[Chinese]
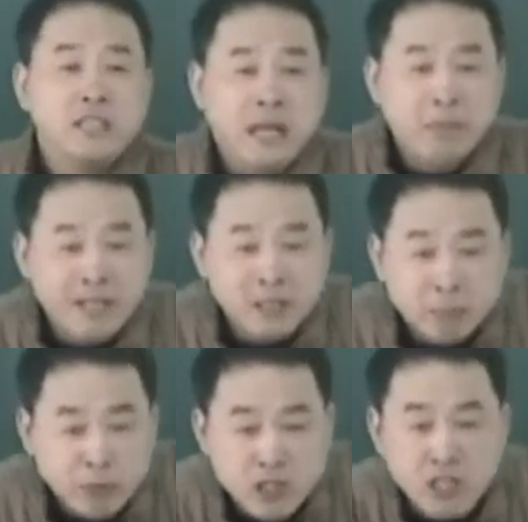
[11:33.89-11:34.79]
哪怕你
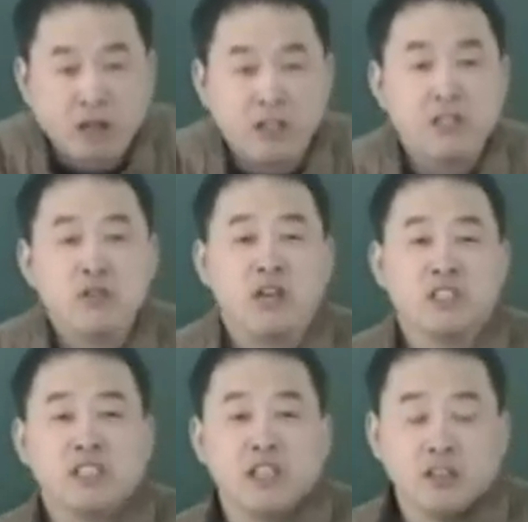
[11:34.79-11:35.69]
不是搞临
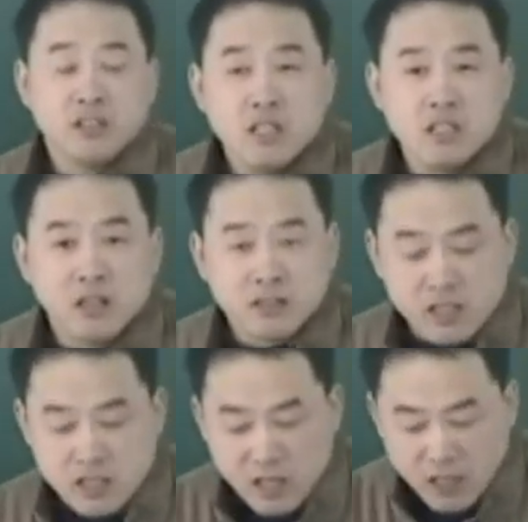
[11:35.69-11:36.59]
床的，也要认识到
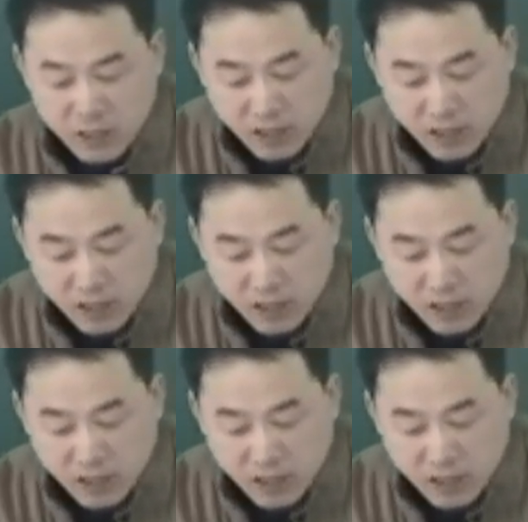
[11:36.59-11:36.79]
这些，